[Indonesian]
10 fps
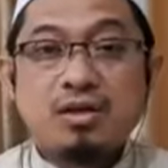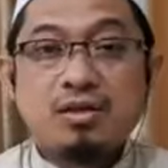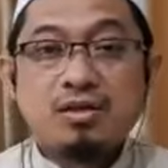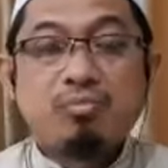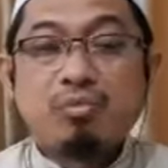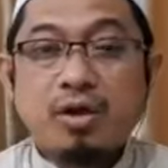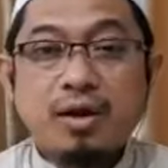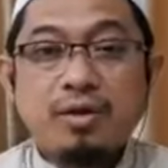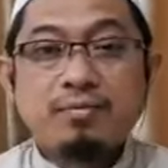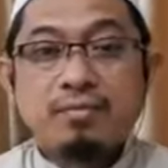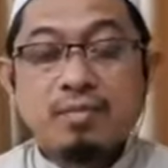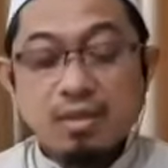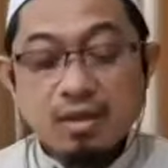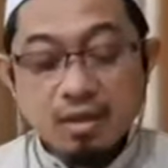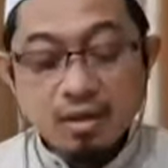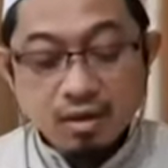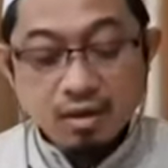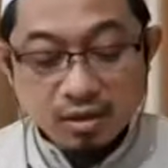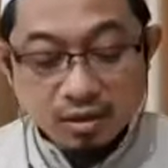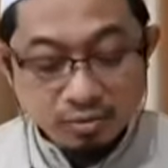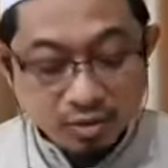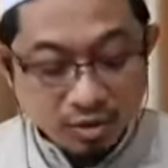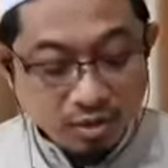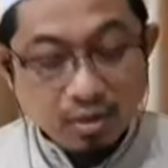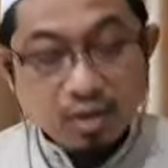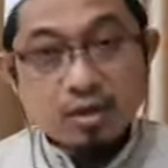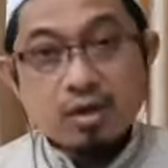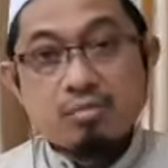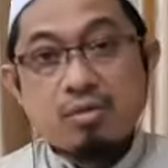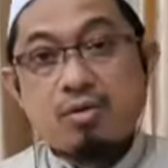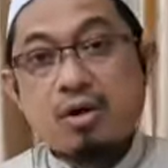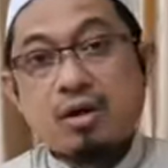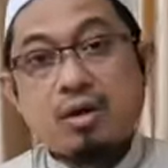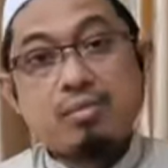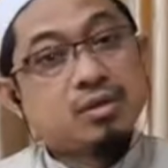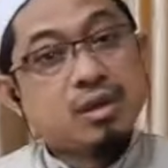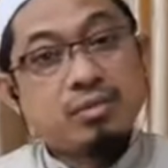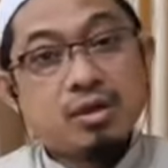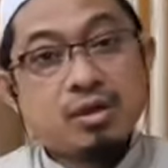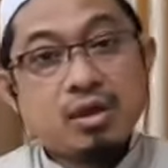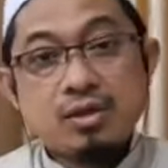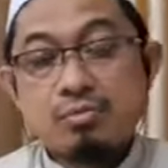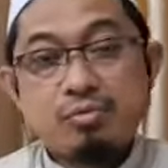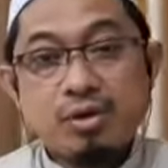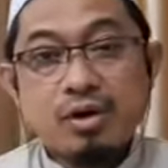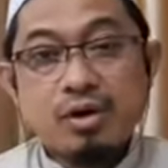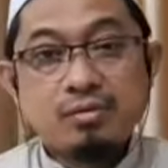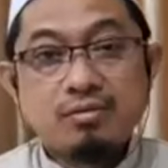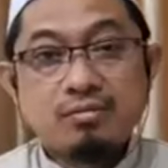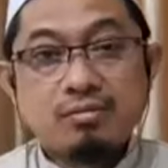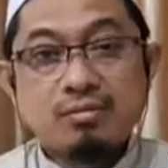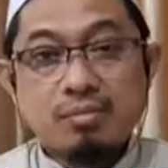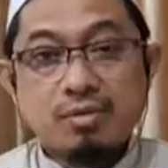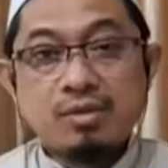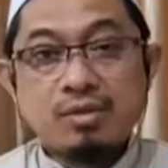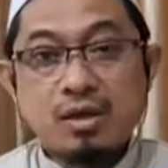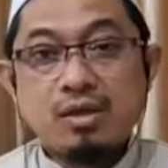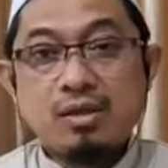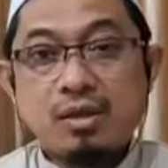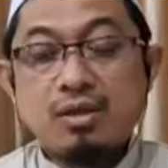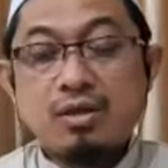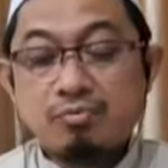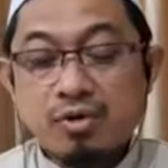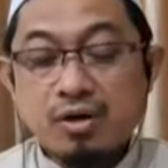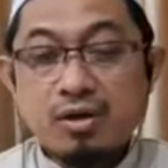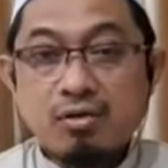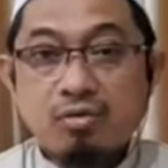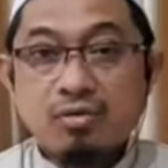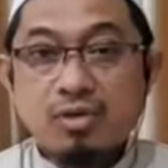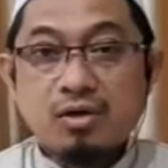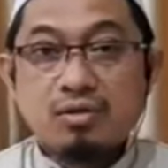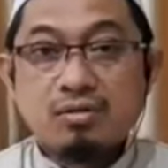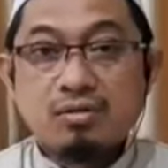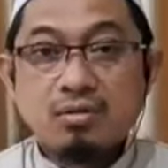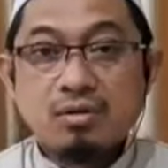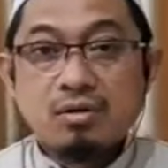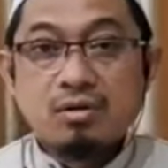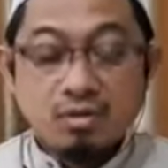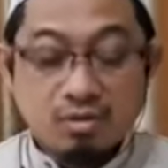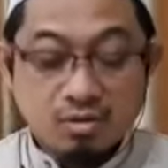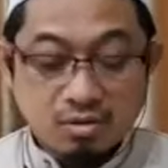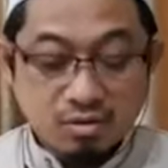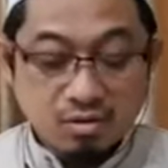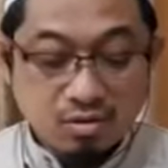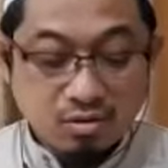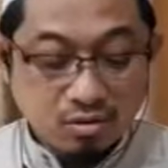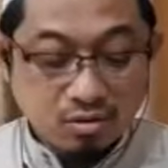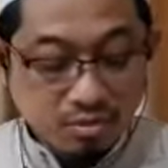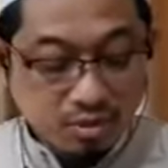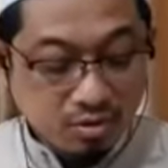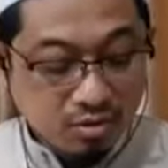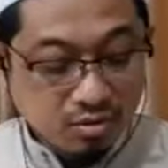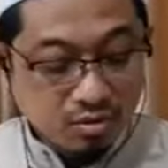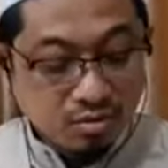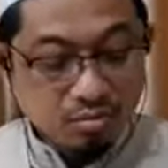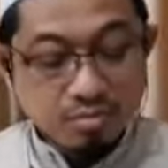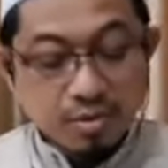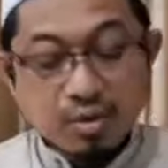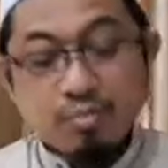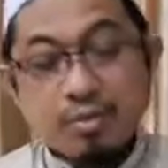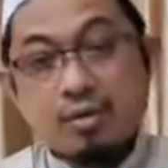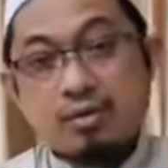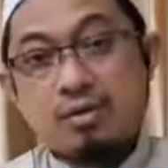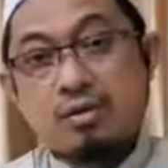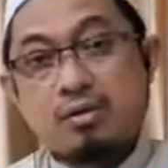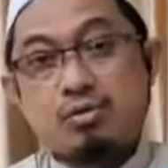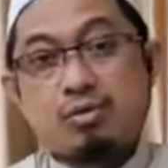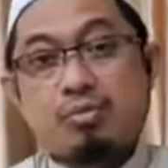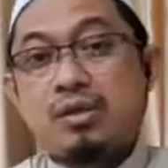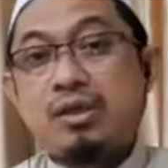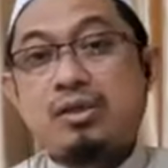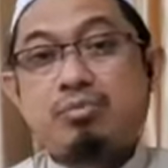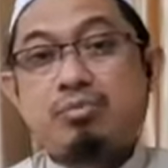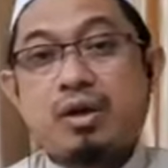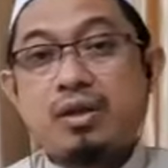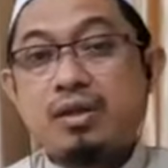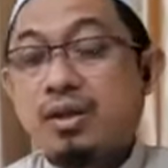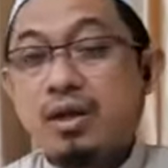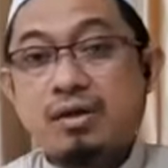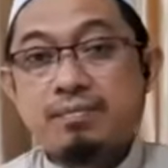sempurna. Kita juga tidak mengatakan bahwa agama Islam ini tidak sempurna, sama sekali tidak sempurna, terus akan eh, apa, berkembang untuk menjadi sempurna. Tidak.